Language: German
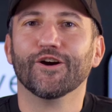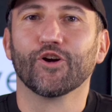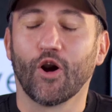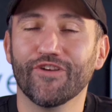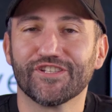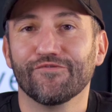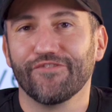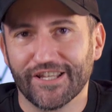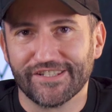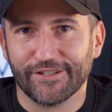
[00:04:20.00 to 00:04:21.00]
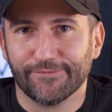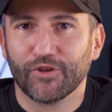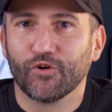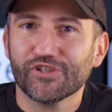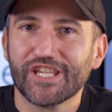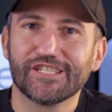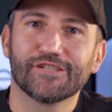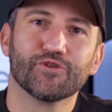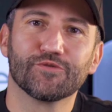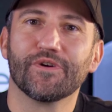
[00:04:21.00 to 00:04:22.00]
Kommen wir zum Fazit.
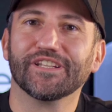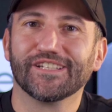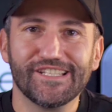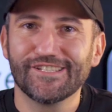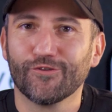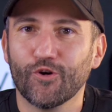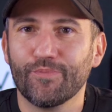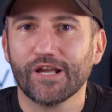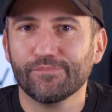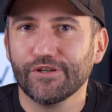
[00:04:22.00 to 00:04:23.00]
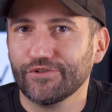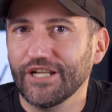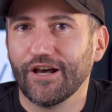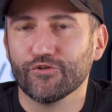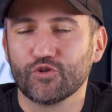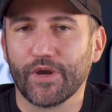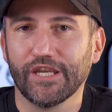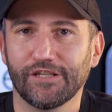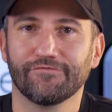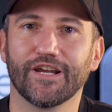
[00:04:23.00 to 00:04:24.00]
Grundsätzlich muss man Riesenlob an BeReal
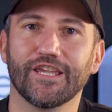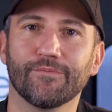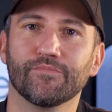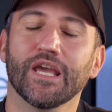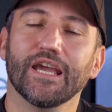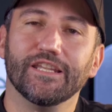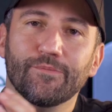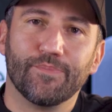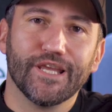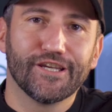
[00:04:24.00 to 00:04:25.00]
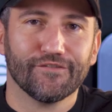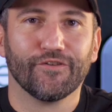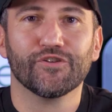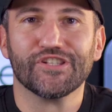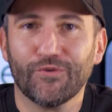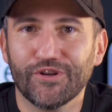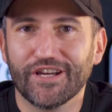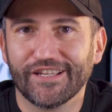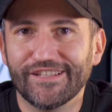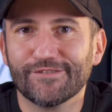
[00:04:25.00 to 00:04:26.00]
aussprechen, weil eben die Blicke von so
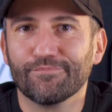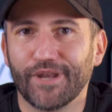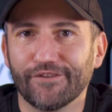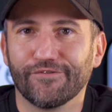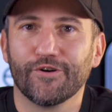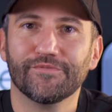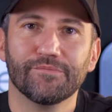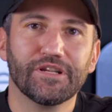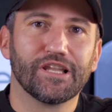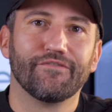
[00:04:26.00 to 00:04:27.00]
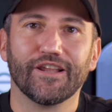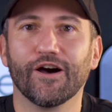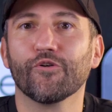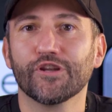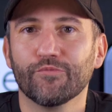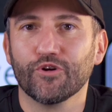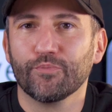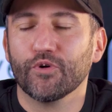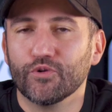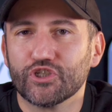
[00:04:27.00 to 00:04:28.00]
einer Riesenplattform, die mittlerweile auch eine
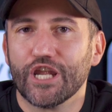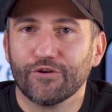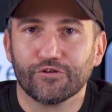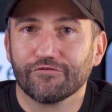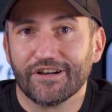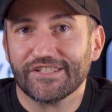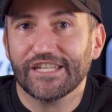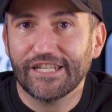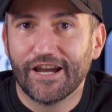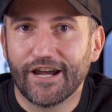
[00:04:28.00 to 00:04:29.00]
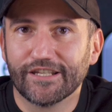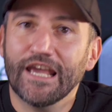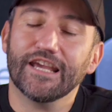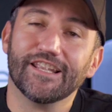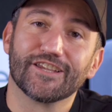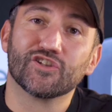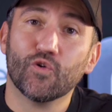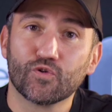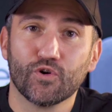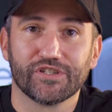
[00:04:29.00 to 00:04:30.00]
Monopolstellung quasi inne hat, nach
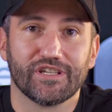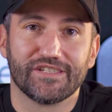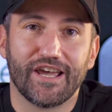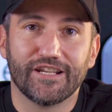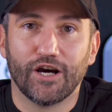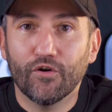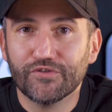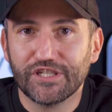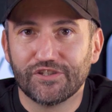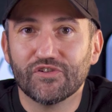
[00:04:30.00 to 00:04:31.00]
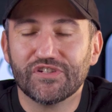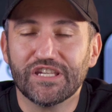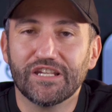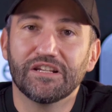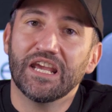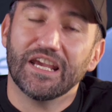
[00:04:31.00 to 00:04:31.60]
so kurzer Zeit auf sich zu ziehen,